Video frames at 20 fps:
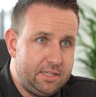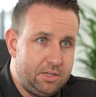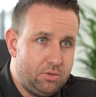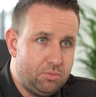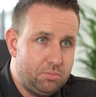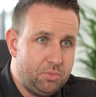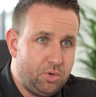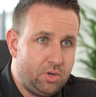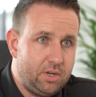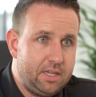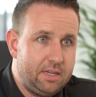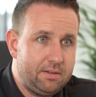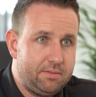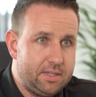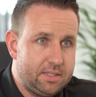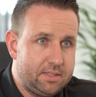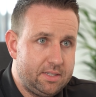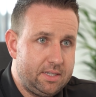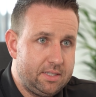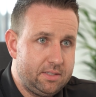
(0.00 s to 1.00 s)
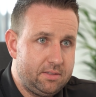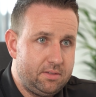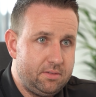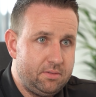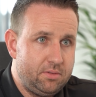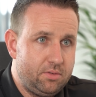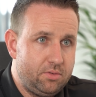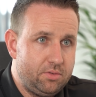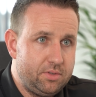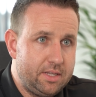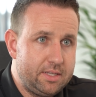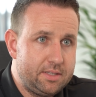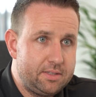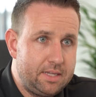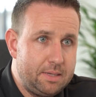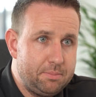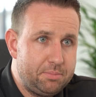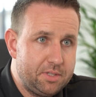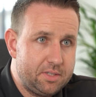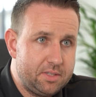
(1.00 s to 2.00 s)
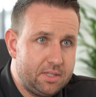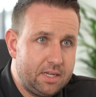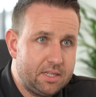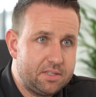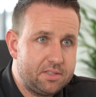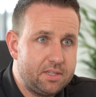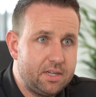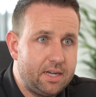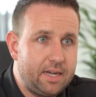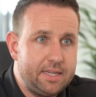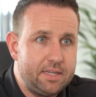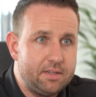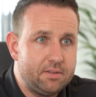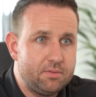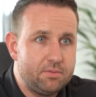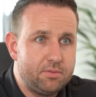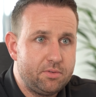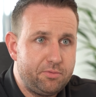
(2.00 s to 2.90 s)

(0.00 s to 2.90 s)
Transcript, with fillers: die du möglicherweise hast, und da gibt es eine ganze Reihe,